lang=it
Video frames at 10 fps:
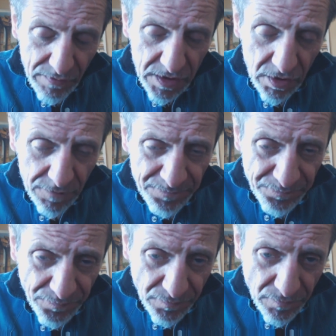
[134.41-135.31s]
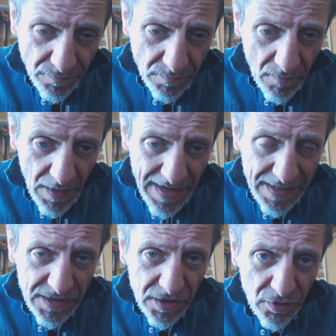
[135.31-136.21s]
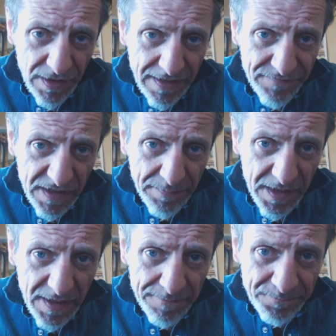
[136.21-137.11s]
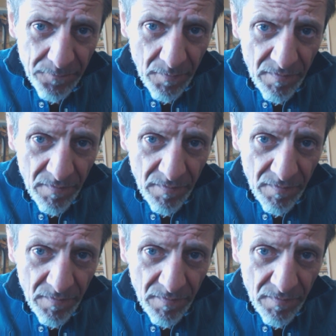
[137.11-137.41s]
Questo è il giro delle vitamine